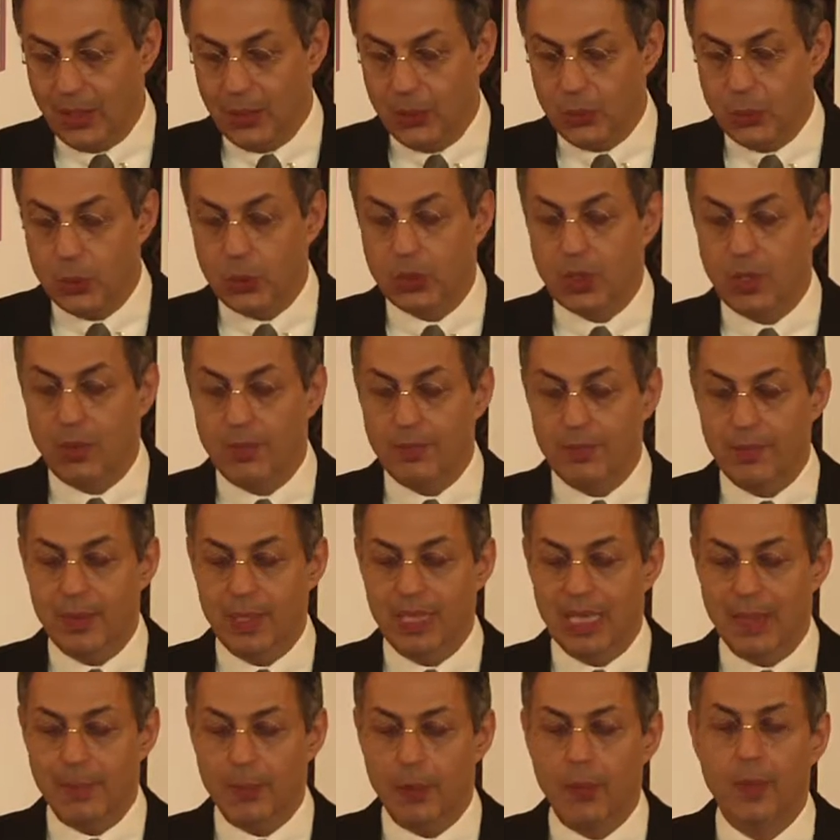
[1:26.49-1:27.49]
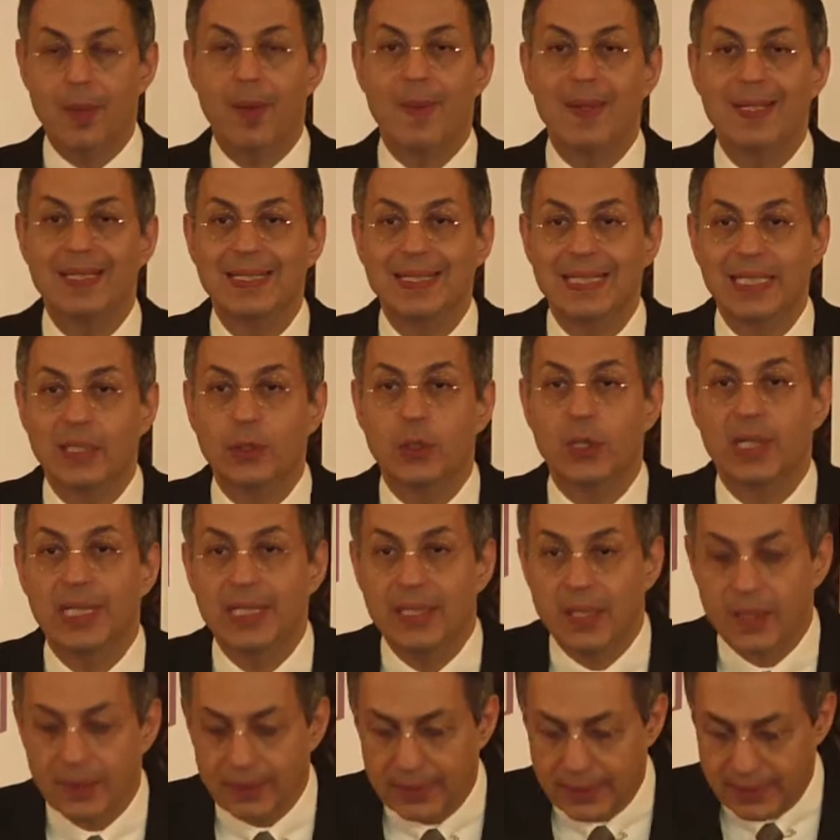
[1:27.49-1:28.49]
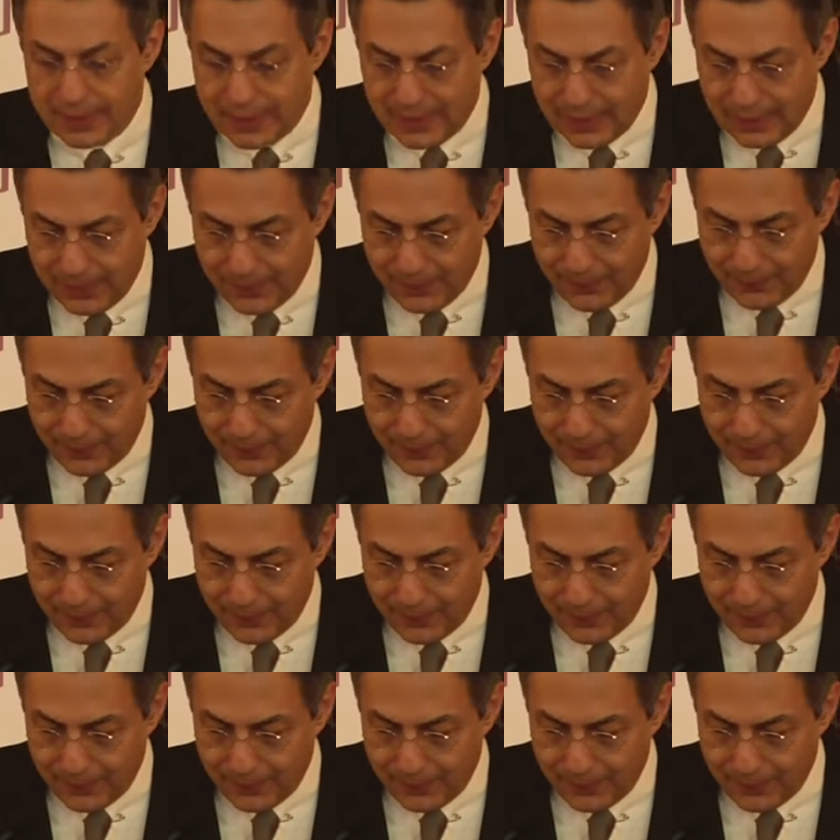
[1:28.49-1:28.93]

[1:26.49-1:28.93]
tout comme la problématique de l'identité.